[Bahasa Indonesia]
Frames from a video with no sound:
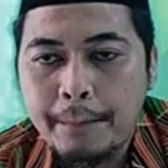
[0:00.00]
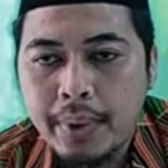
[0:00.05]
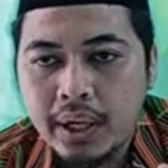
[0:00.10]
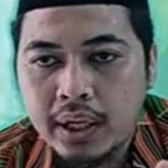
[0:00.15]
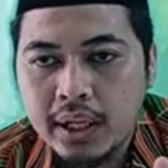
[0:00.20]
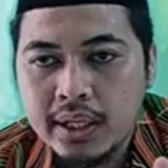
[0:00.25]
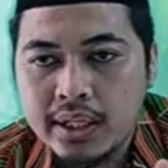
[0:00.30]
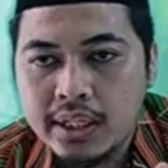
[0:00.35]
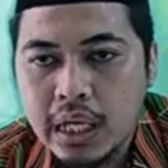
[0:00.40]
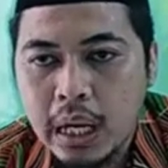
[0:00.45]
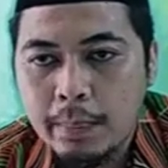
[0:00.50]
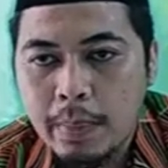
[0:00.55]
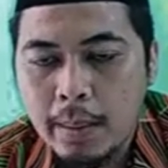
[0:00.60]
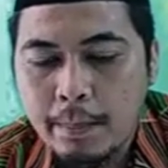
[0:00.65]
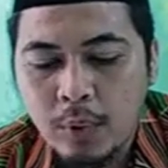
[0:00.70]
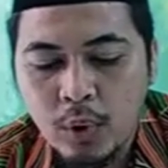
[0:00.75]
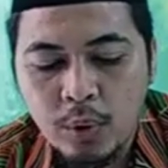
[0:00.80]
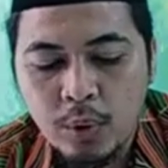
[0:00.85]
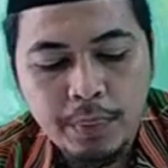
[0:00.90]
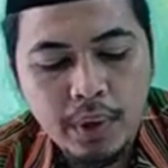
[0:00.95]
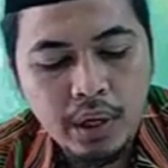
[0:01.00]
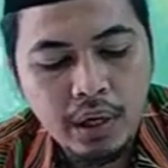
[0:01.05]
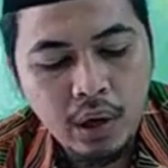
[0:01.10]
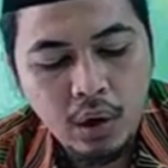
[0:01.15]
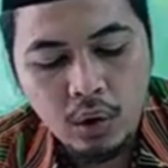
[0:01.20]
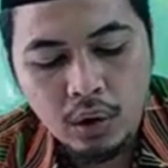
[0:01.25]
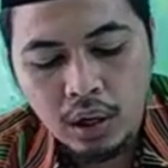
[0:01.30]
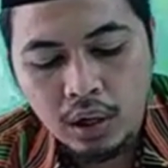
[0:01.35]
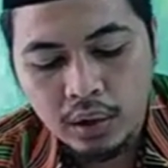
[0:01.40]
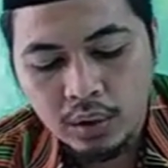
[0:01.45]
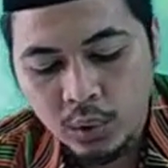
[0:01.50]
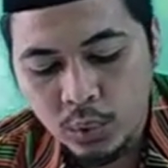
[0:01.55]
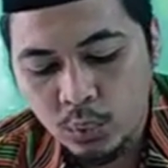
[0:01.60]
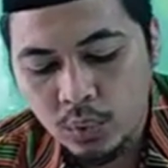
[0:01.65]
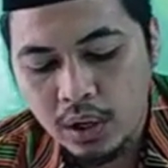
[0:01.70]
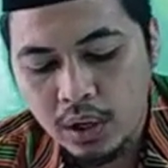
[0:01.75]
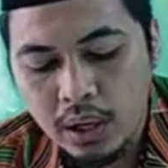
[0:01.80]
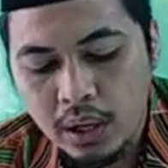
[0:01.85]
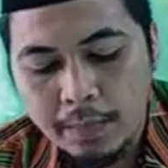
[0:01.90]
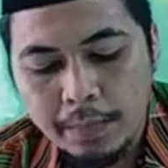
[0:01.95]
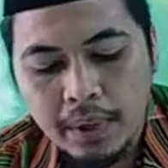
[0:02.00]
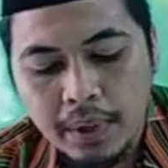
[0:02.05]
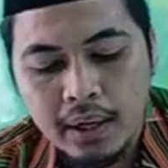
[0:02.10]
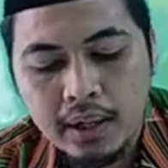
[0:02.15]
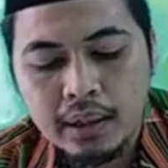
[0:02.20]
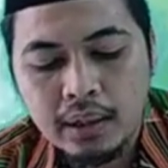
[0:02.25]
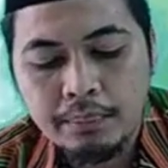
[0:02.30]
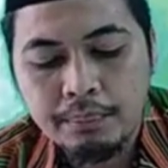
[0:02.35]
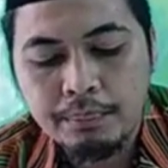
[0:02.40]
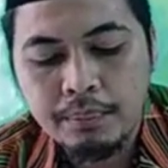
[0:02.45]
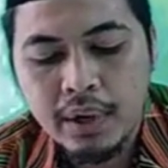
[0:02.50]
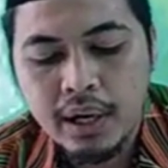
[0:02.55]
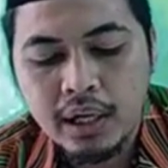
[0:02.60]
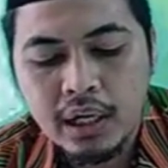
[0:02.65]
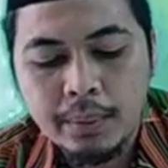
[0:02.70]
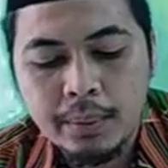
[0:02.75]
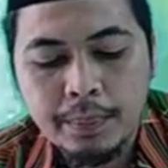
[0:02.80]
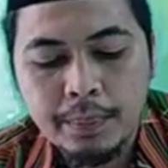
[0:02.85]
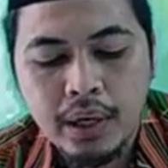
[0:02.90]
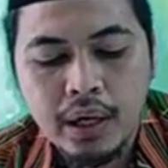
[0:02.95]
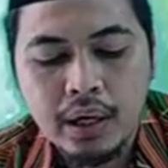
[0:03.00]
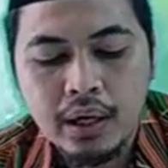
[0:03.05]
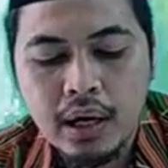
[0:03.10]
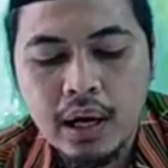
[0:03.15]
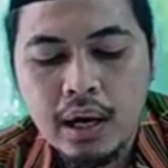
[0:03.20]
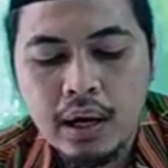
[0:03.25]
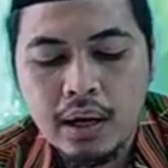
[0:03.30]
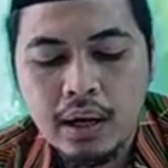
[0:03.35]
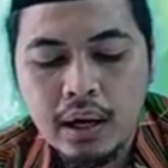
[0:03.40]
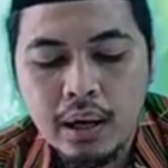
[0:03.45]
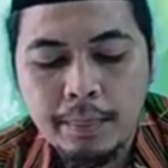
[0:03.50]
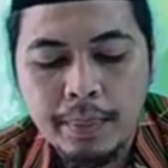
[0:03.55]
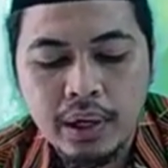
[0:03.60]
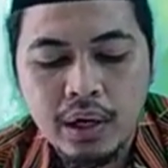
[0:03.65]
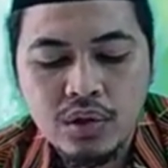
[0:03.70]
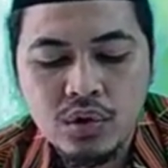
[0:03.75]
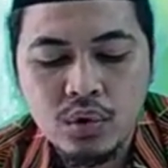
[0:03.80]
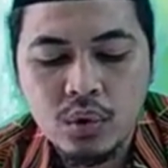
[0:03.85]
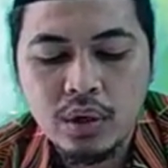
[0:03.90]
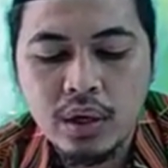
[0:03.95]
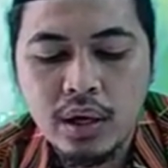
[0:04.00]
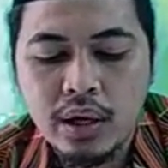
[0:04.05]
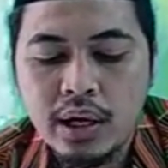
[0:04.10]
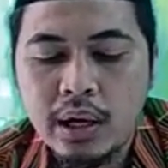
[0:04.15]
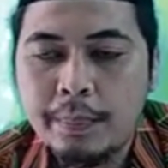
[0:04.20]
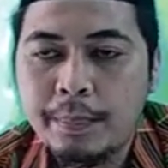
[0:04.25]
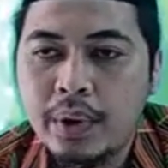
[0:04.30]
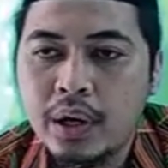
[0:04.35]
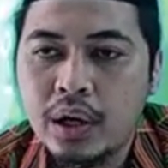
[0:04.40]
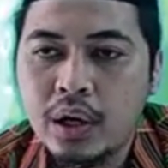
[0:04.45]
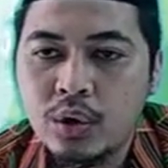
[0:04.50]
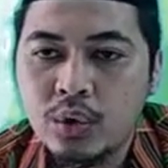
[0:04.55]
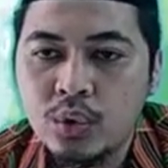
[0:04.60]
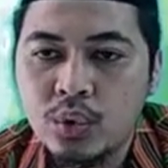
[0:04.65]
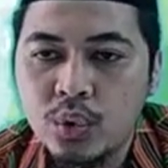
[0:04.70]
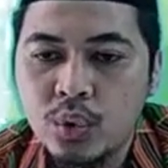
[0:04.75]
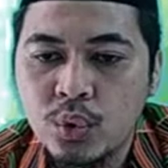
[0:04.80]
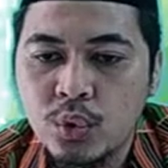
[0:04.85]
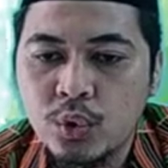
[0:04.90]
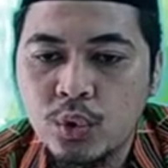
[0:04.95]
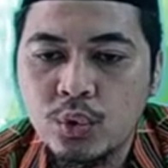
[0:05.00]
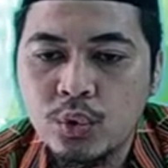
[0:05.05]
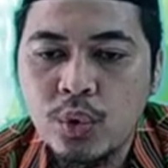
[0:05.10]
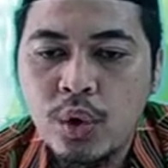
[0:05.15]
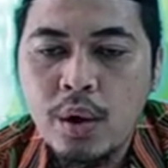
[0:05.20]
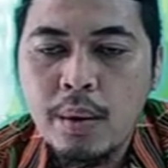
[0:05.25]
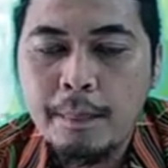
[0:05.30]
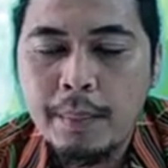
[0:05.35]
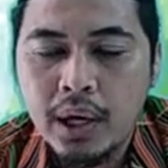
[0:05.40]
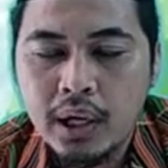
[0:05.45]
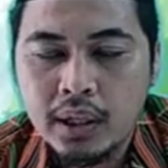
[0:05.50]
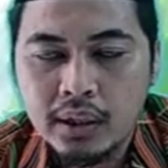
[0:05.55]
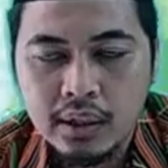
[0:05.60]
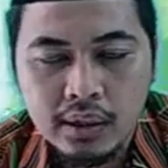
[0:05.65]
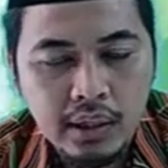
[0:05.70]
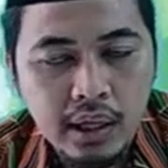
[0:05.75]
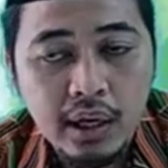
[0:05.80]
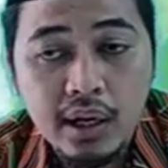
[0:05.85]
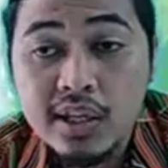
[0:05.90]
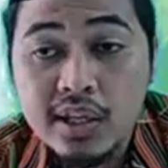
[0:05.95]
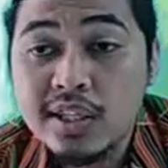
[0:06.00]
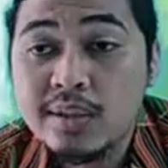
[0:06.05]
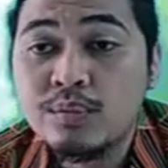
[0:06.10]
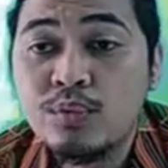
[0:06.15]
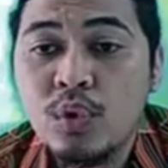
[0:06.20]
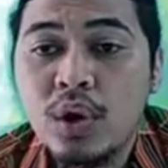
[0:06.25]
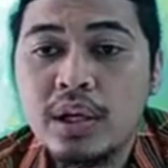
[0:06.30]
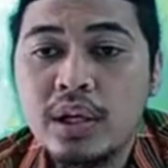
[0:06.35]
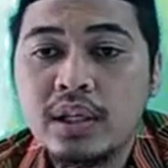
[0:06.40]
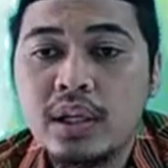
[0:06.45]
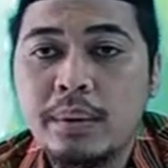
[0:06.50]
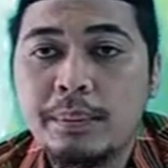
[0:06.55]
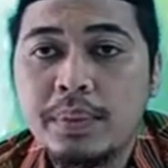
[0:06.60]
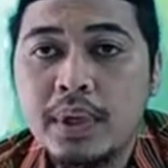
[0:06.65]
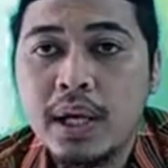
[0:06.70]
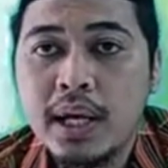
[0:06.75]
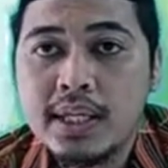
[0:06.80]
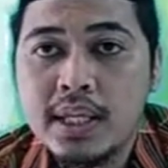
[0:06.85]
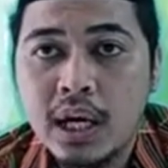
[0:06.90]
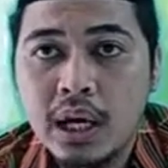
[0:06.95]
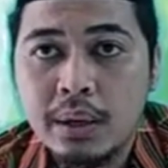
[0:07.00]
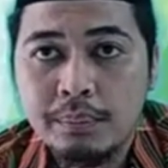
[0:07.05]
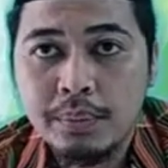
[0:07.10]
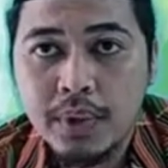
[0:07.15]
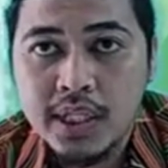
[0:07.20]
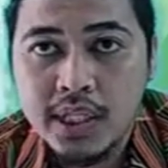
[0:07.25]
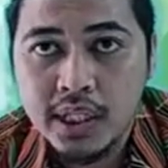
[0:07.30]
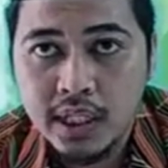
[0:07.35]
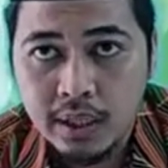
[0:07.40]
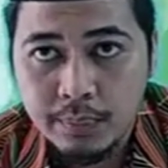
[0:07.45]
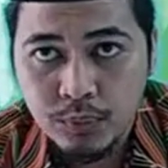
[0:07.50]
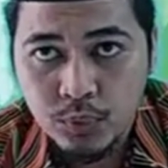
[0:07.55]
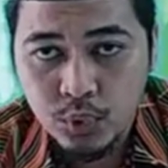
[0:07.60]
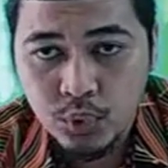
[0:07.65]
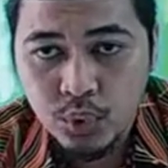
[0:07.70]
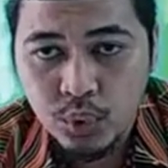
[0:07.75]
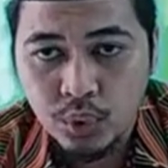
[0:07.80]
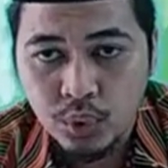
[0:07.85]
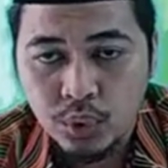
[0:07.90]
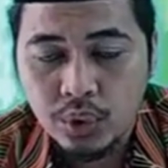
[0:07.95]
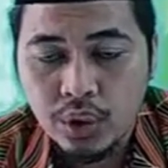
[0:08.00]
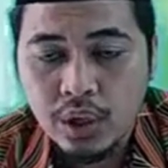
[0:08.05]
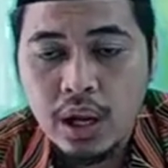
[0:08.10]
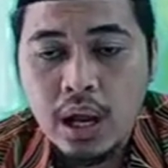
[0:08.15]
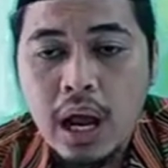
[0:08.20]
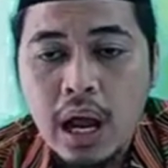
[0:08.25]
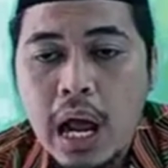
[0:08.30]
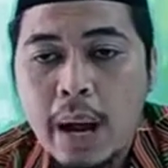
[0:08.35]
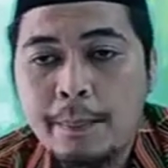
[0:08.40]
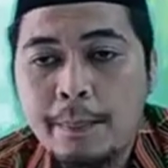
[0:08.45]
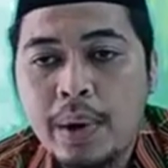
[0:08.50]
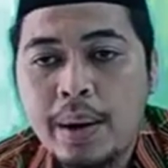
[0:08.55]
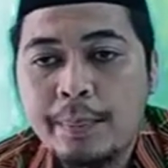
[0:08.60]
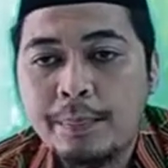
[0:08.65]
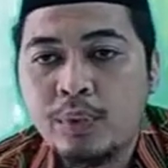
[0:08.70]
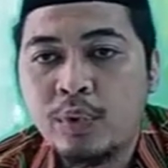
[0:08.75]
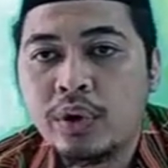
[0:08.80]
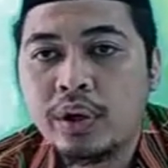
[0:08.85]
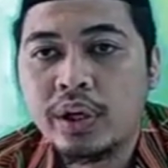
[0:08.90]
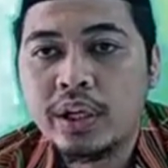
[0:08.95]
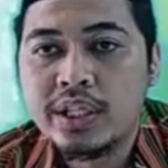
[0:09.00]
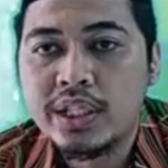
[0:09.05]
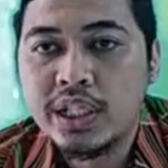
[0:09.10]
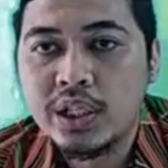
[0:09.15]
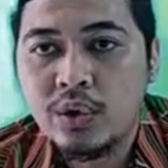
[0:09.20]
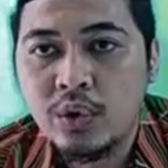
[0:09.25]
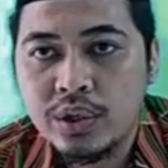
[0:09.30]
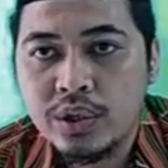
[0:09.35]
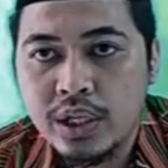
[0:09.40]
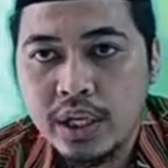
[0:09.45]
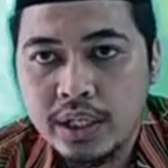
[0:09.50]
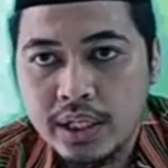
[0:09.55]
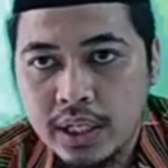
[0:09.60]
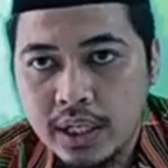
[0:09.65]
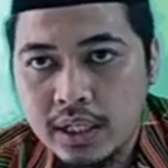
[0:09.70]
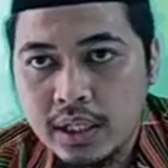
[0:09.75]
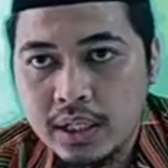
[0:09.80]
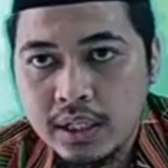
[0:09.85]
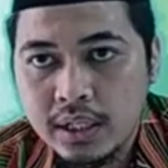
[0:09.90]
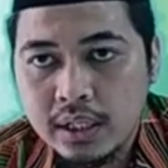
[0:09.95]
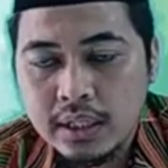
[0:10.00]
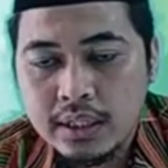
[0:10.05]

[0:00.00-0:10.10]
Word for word: pada siapapun, pada orang tua, pada teman, kepada kakak, pada saudara, pada guru, pada tetangga semuanya. Biasakan bersikap jujur, apapun resikonya ya.